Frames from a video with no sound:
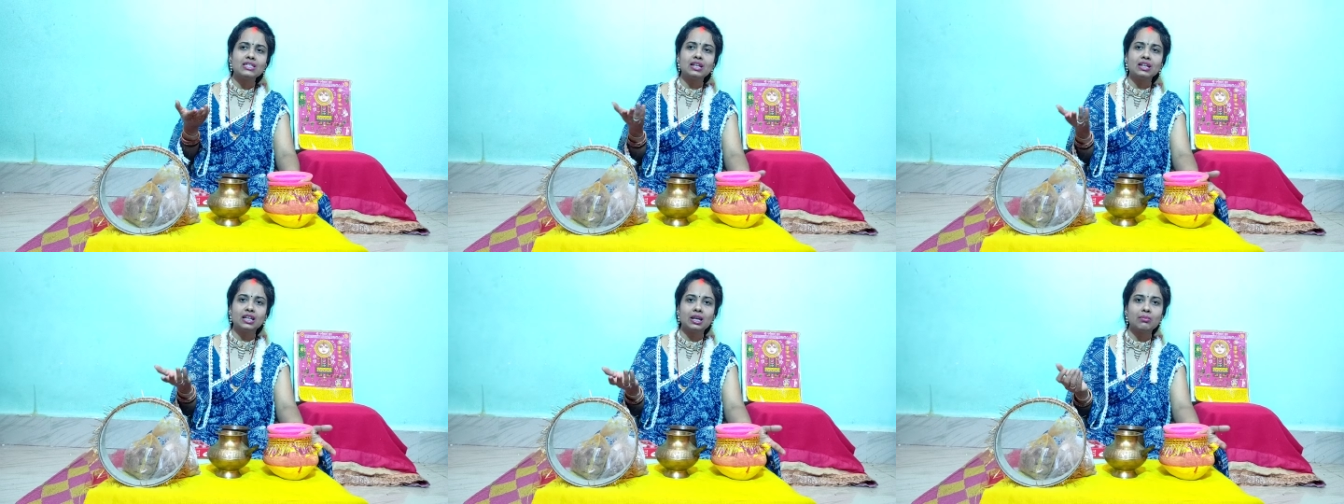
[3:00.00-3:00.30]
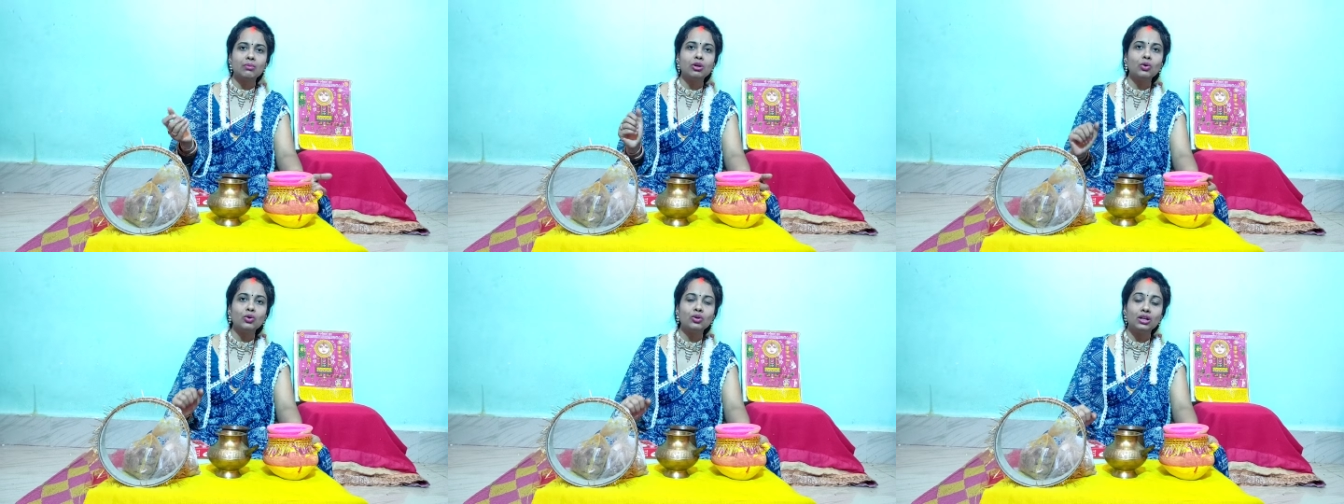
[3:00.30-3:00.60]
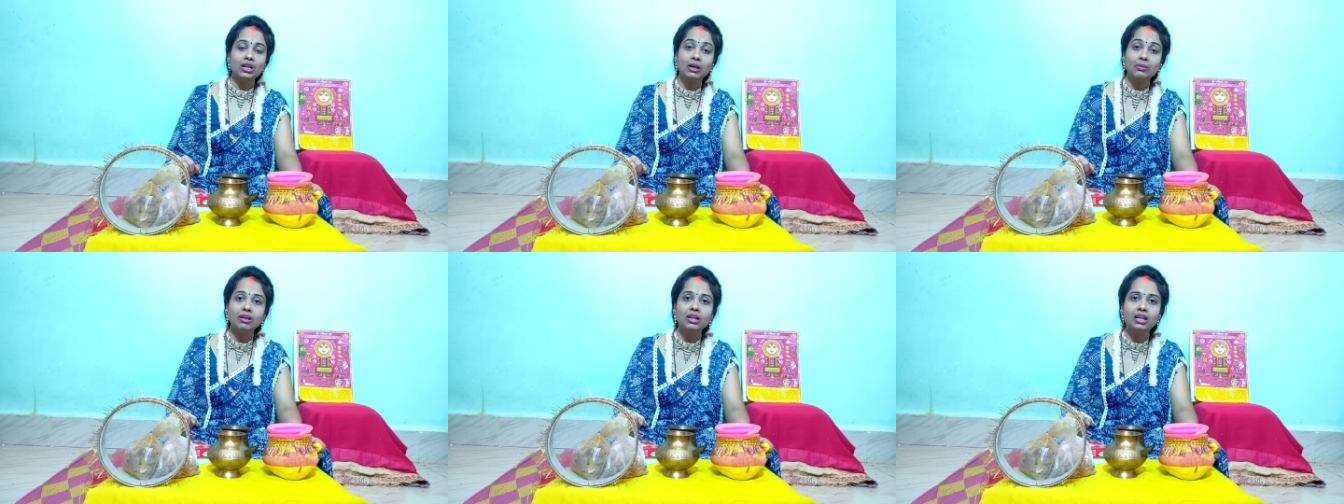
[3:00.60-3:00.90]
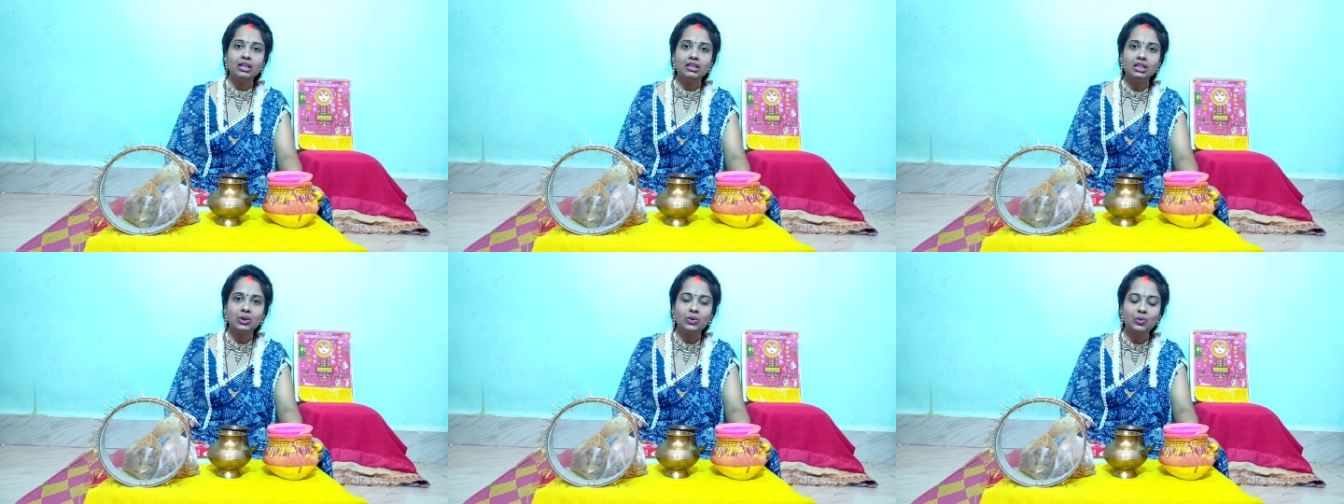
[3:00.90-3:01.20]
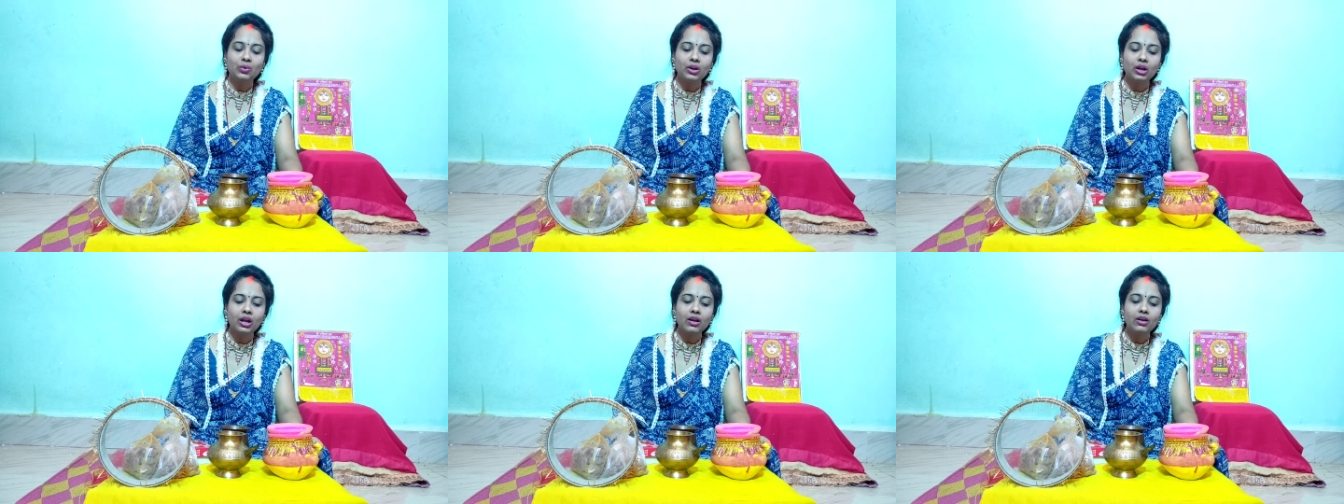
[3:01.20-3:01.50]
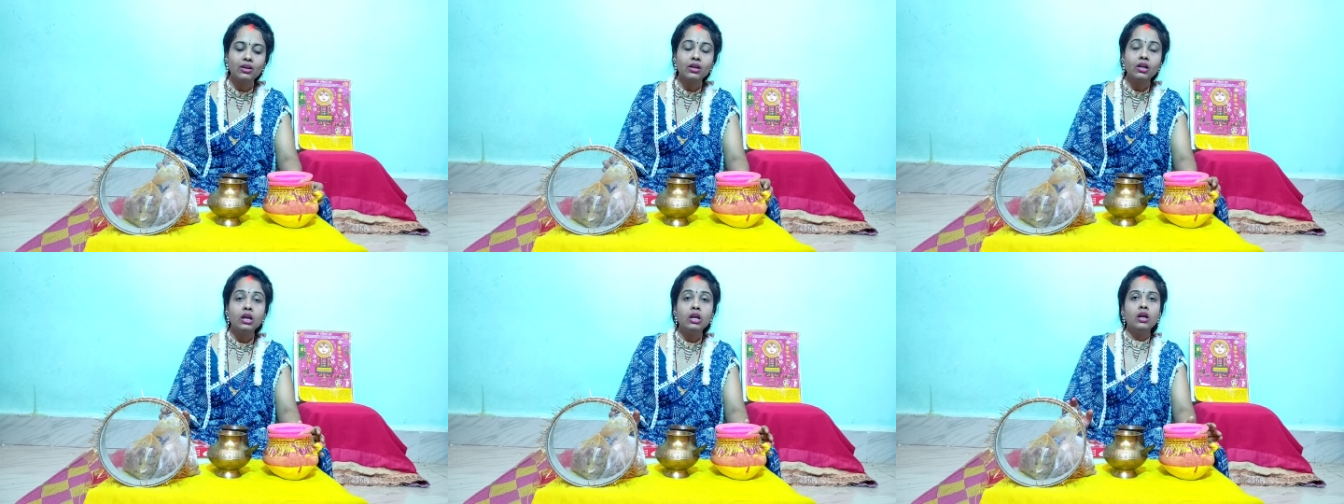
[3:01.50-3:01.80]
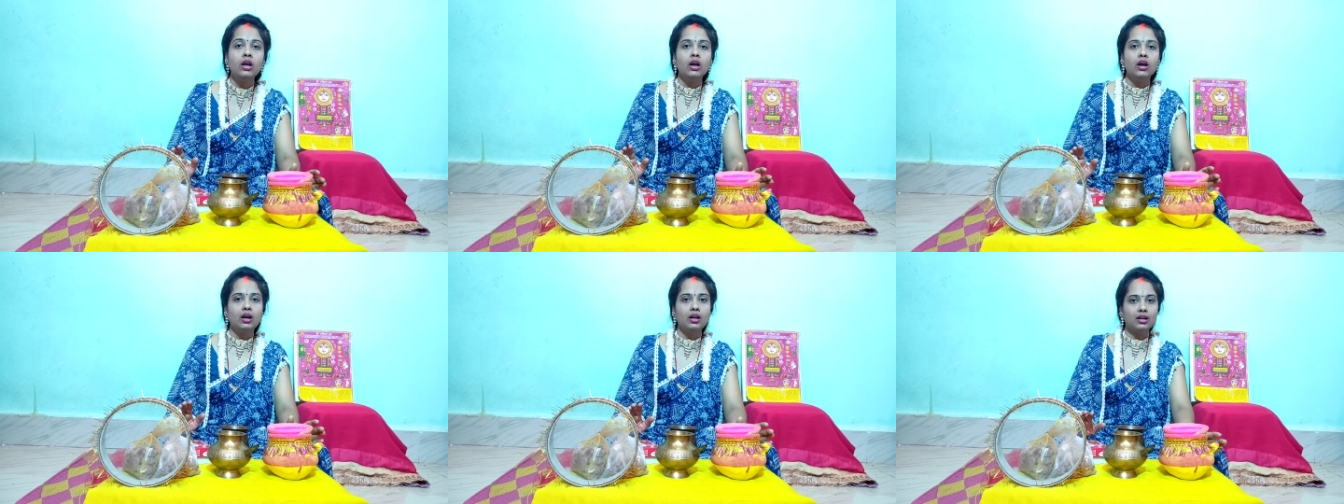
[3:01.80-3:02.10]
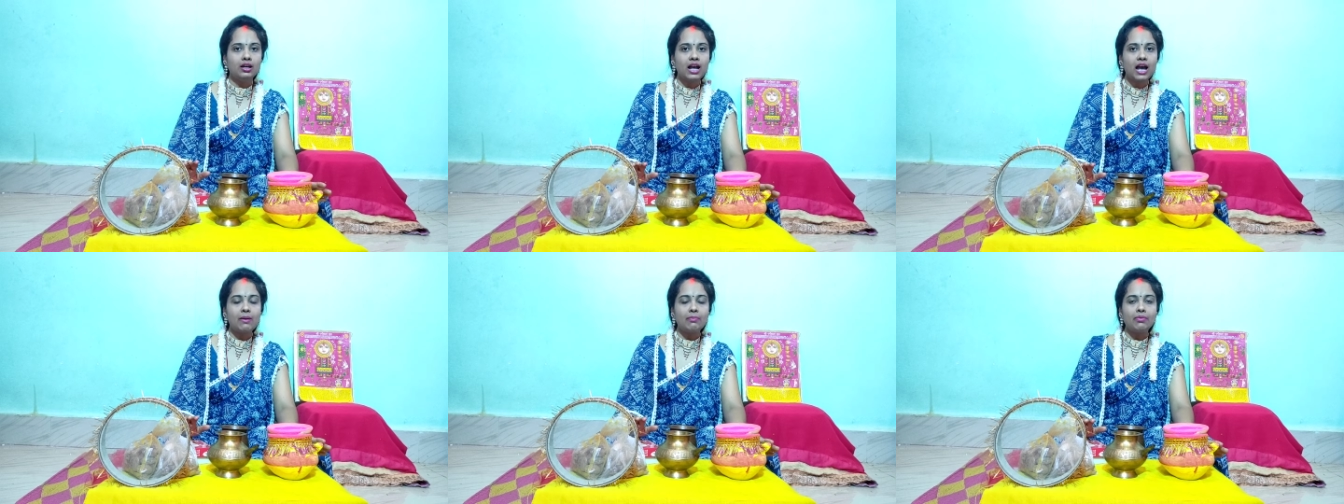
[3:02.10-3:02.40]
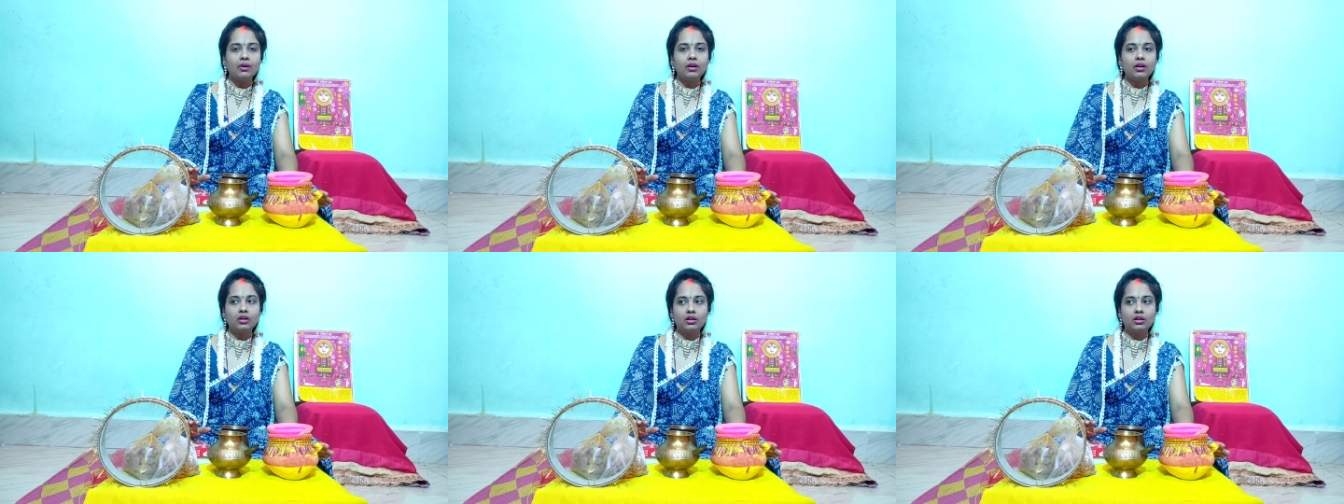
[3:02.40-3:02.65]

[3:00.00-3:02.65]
संख्या में लोग ले भी लेते होंगे अगर अगर आप